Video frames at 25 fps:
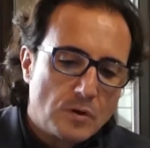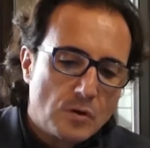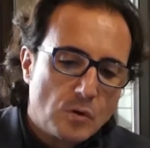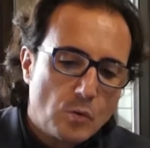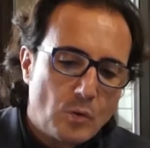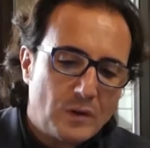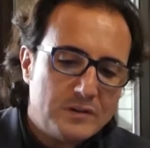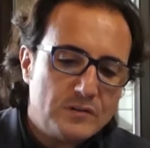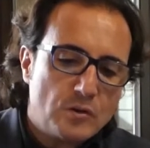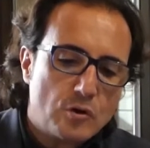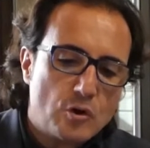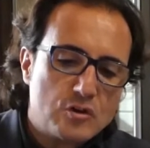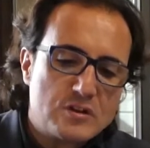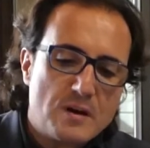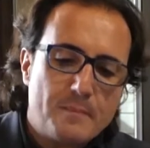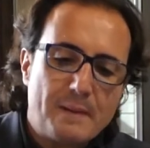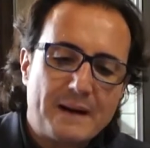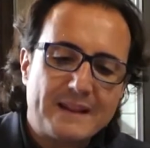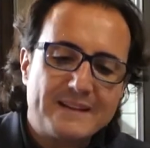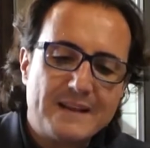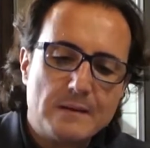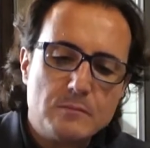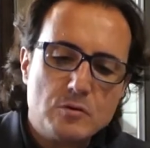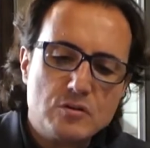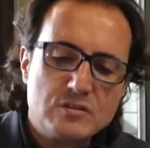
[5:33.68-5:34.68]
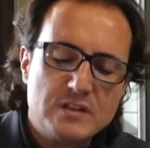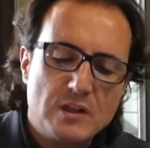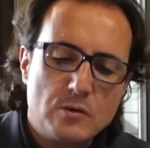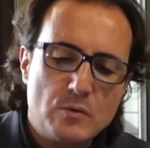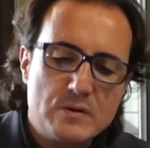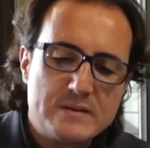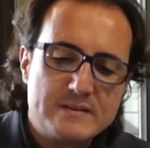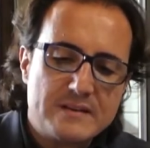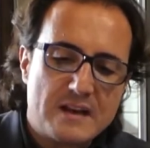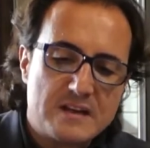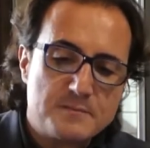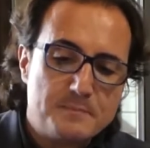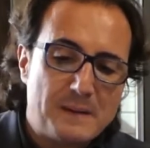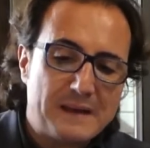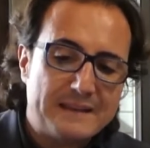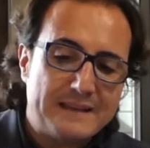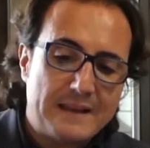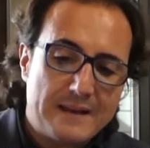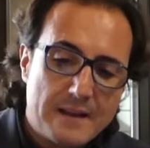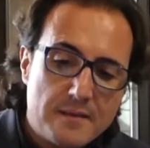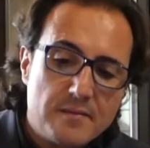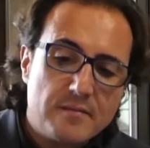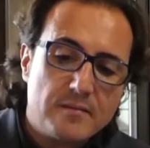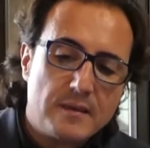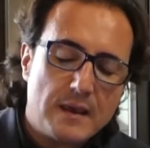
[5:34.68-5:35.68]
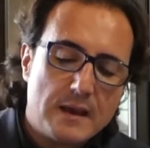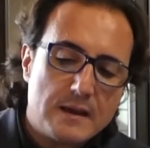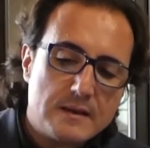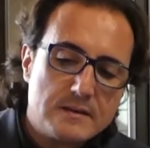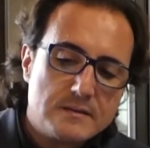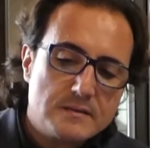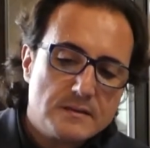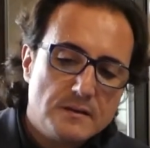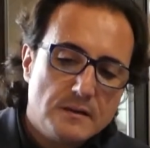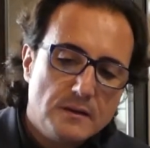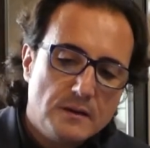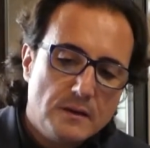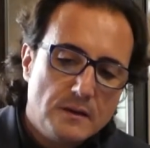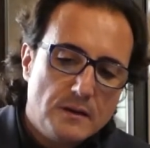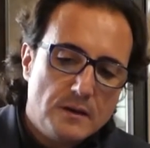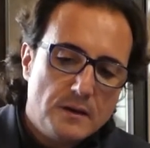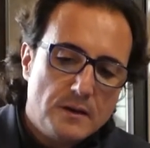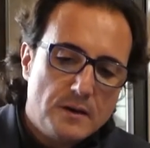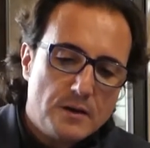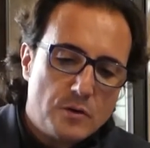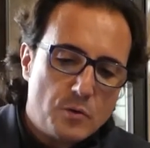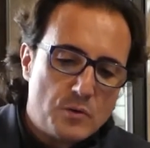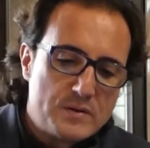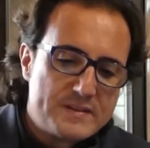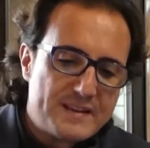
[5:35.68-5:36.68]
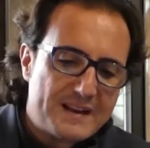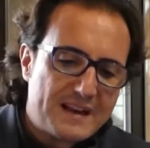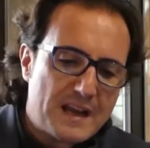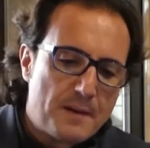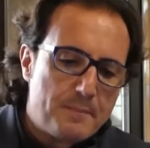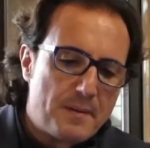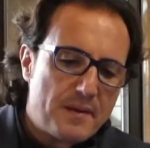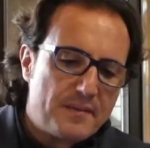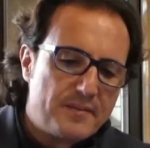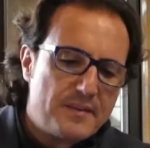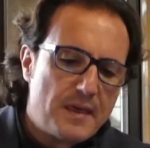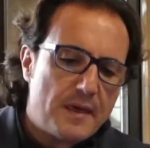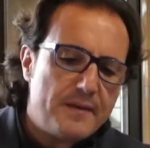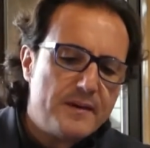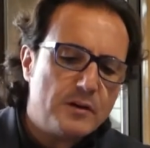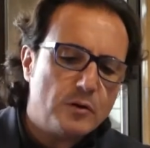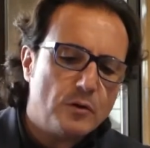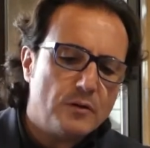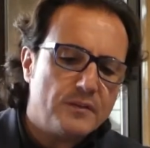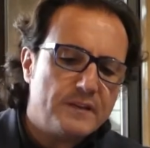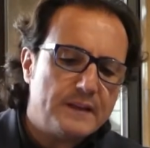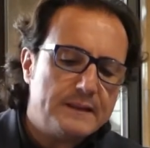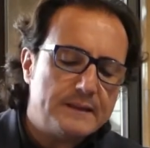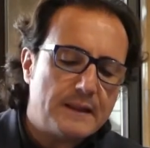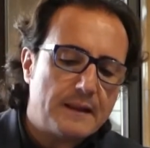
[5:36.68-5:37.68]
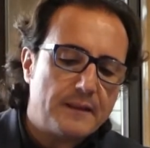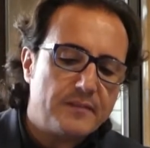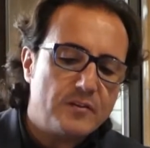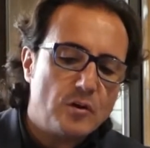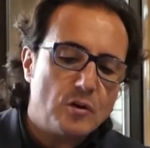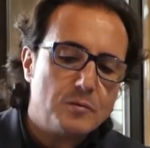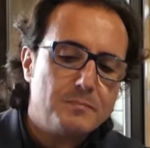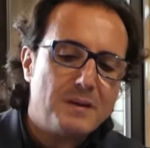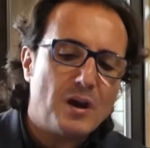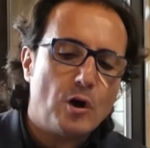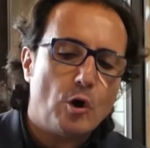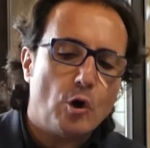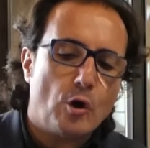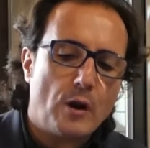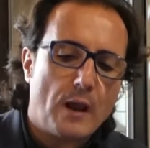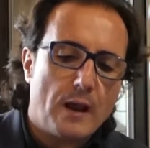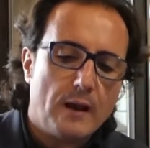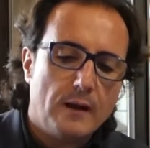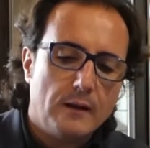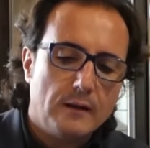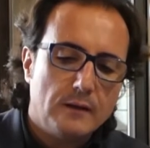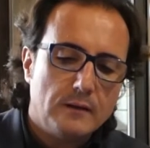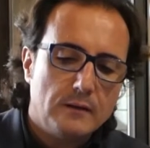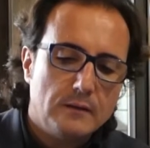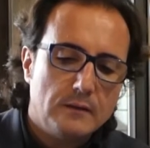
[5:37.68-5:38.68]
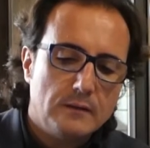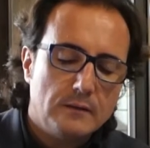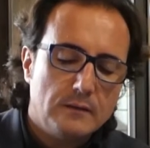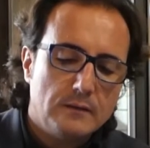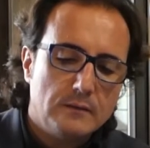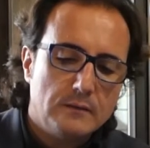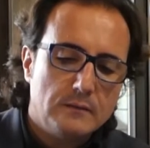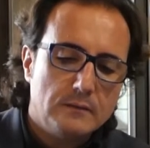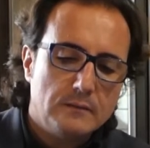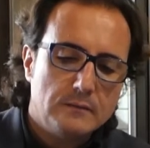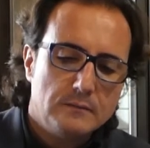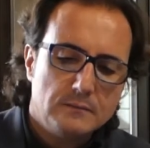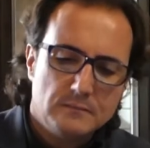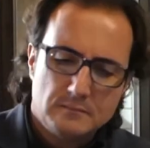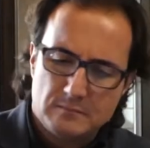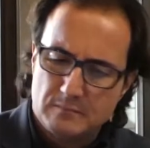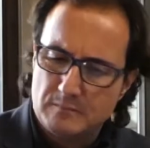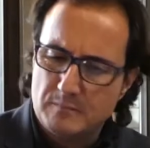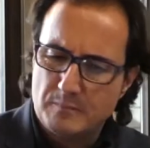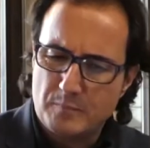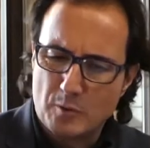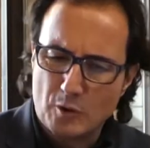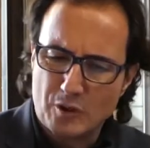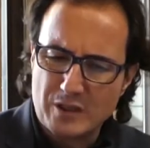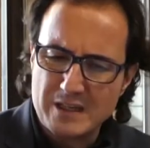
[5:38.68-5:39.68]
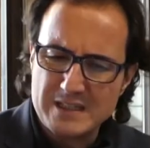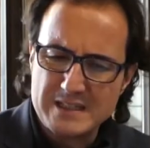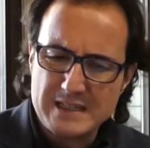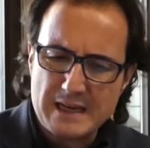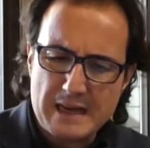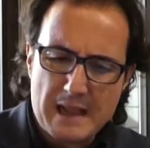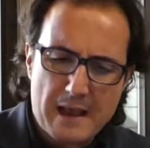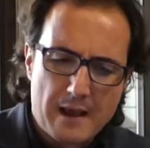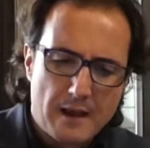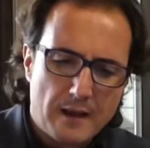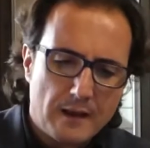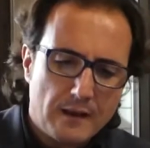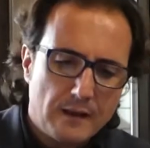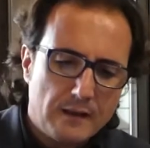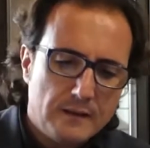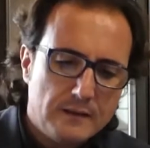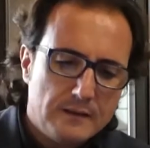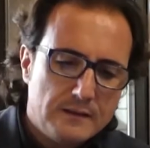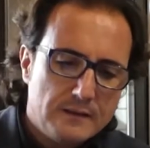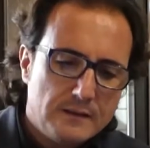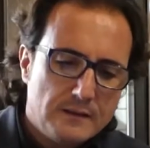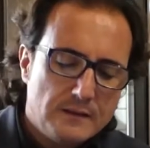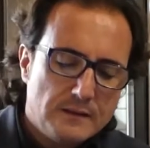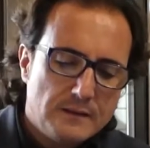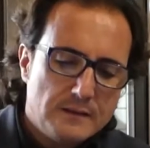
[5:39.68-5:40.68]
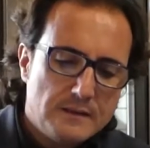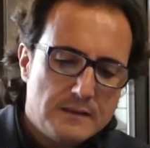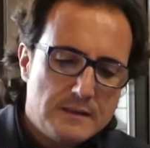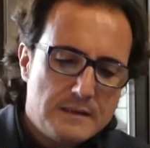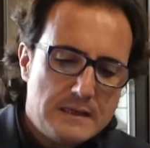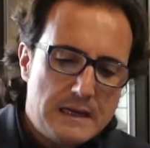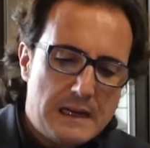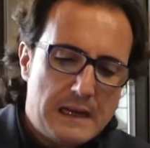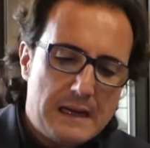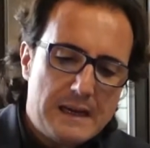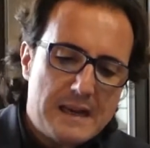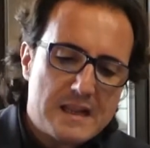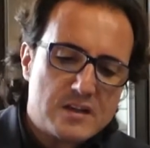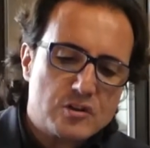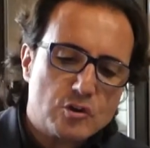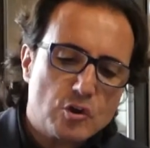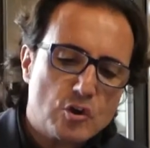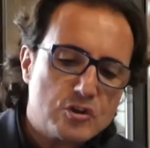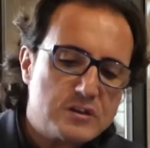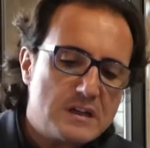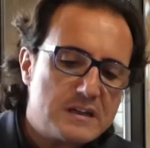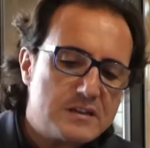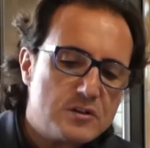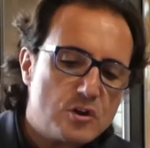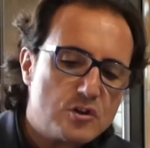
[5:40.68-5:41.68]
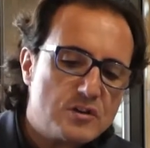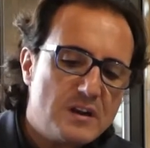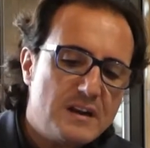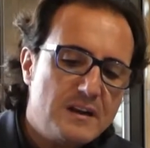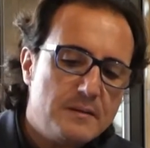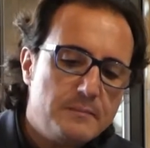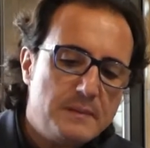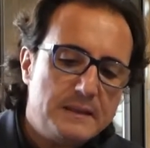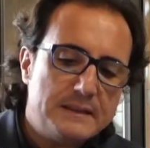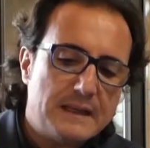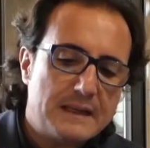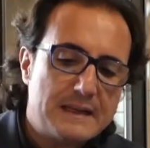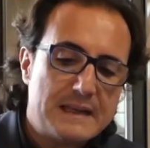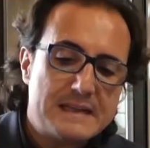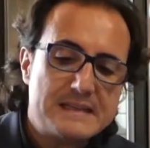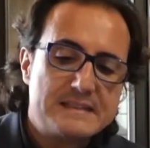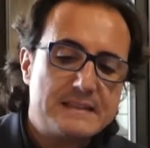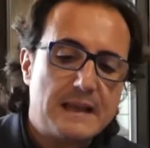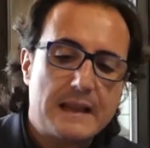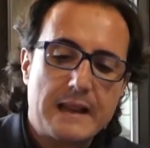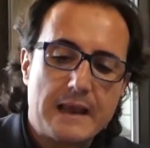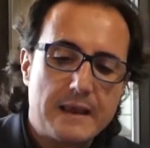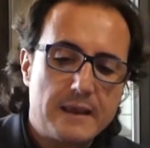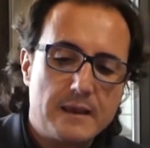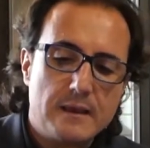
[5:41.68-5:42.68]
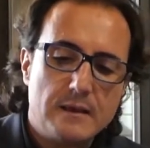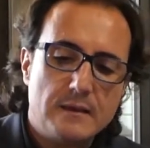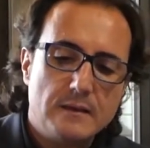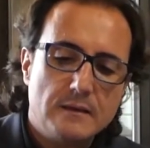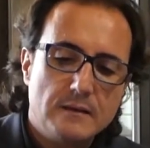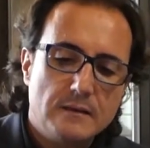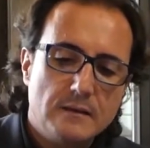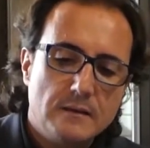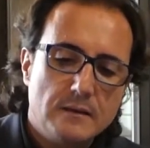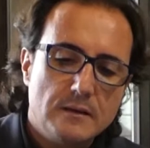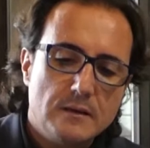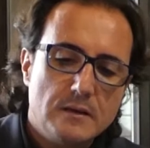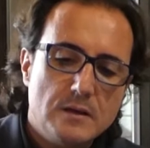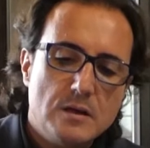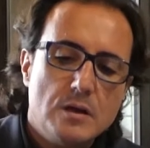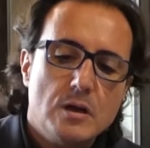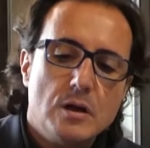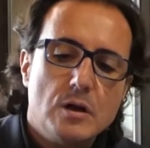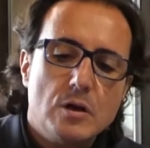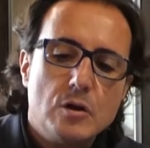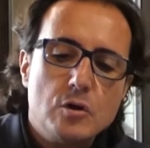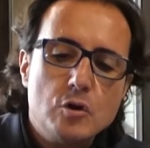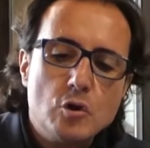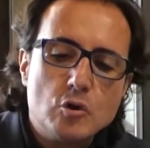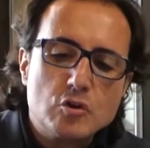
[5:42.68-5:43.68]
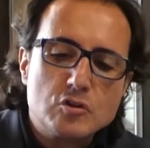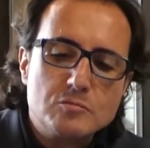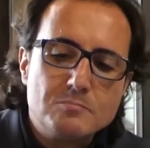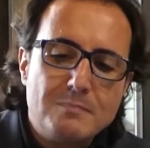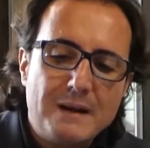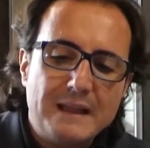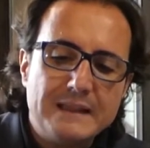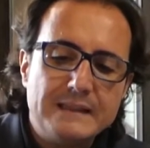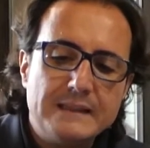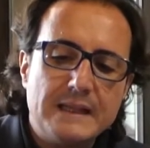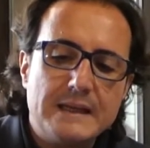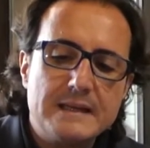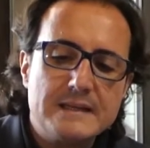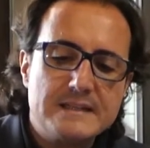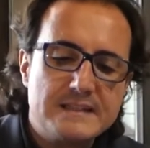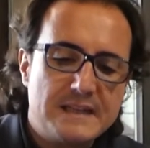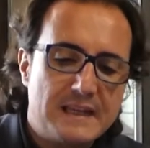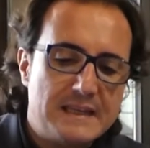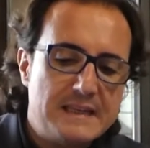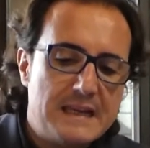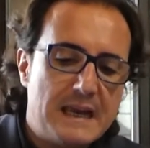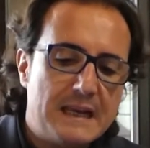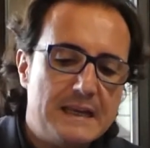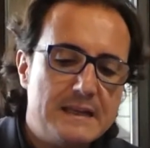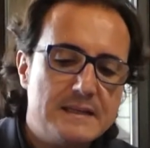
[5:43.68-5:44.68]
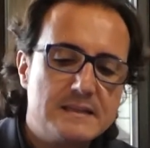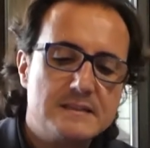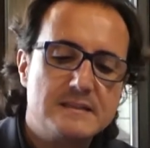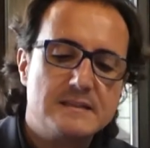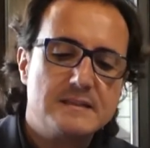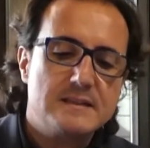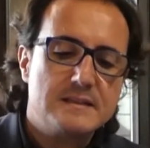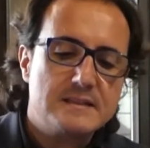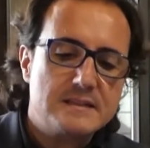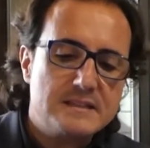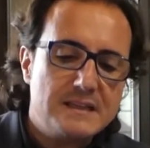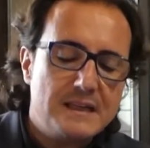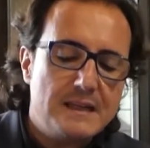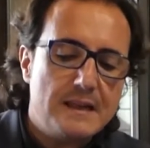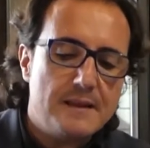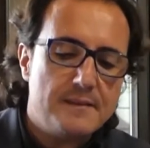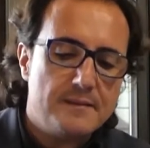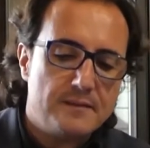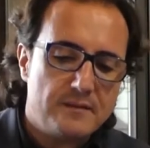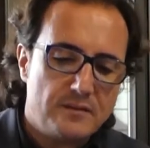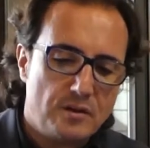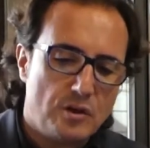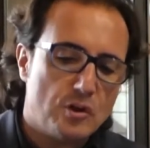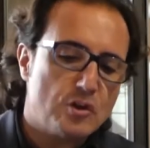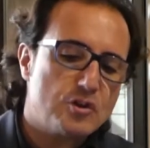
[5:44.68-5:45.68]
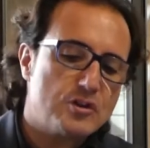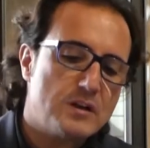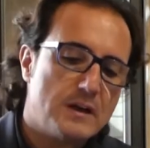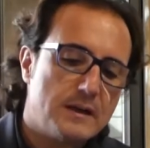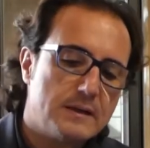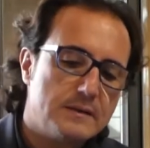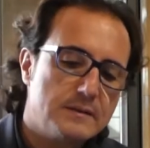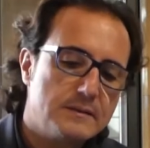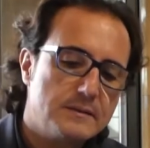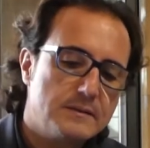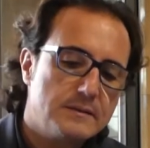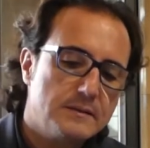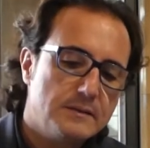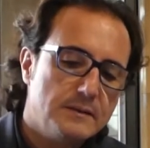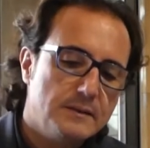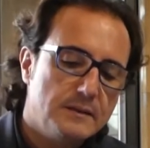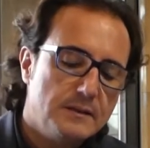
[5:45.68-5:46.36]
Cuando nos apartamos de nuestras pertenencias, nuestra capacidad de concentración mejora. ¿Por qué será? Las cosas no se limitan a estar ahí, nos mandan señales silenciosas.